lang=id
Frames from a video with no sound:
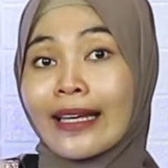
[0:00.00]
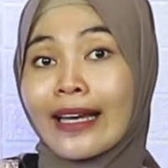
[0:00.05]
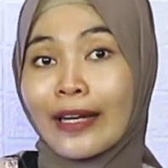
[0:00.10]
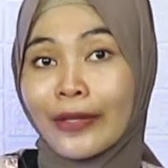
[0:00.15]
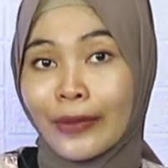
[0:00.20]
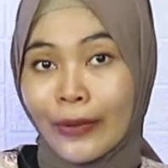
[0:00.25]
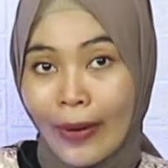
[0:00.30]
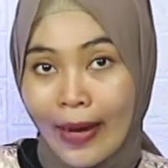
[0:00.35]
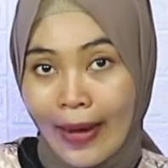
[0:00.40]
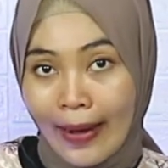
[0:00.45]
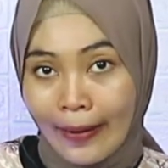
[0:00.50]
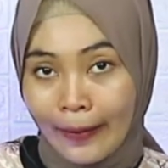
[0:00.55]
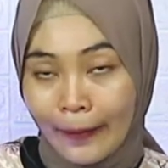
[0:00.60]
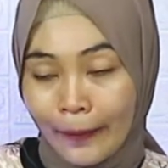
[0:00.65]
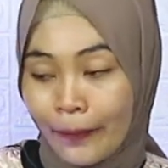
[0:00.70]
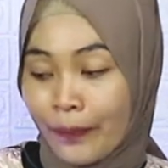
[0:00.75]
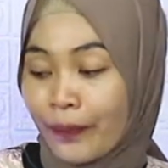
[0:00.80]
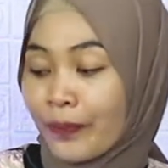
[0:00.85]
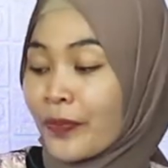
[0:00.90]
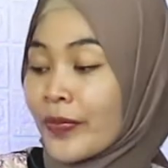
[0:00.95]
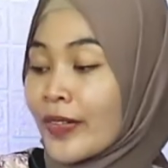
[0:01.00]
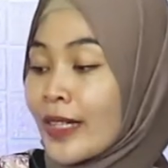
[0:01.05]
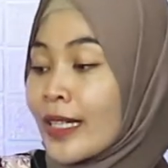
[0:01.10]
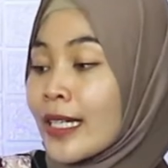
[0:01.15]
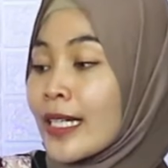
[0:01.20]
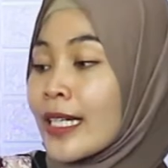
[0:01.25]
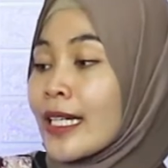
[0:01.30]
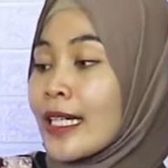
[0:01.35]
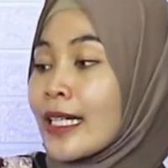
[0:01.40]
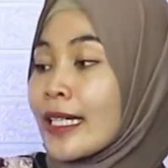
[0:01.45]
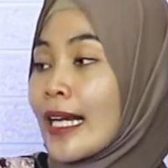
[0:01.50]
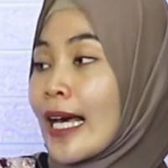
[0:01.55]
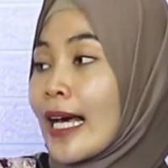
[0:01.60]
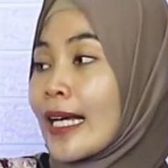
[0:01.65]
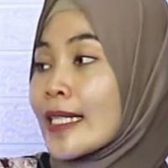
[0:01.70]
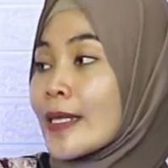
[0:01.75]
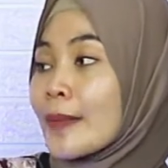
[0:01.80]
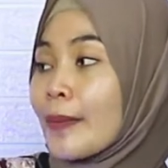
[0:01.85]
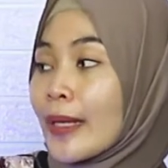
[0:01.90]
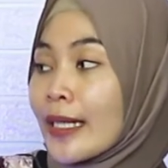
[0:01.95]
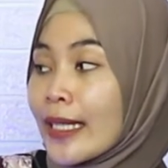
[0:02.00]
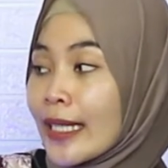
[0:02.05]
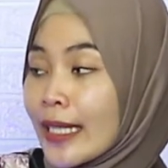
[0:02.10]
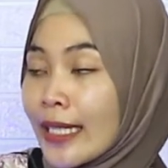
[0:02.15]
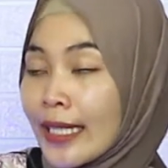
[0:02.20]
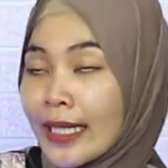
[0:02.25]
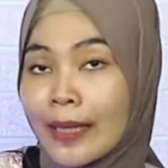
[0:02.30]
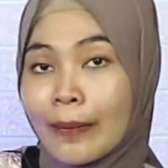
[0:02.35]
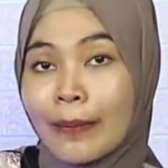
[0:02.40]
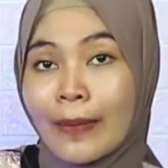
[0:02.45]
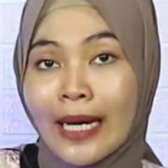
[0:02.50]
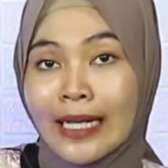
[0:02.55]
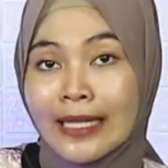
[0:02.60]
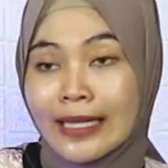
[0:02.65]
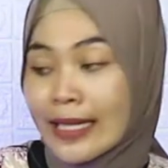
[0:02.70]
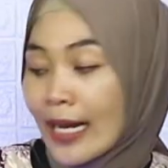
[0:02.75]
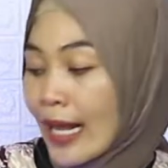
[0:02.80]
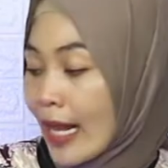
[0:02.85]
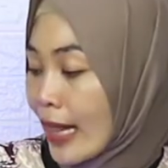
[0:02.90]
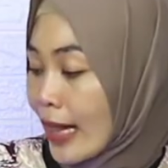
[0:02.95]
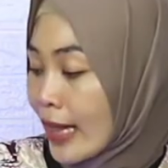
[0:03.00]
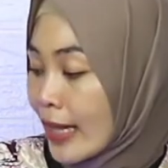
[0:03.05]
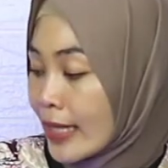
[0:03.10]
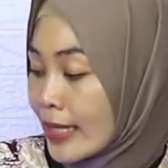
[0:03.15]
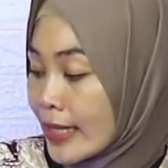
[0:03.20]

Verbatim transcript: x 32 Nah, seperti ini nih Basnel.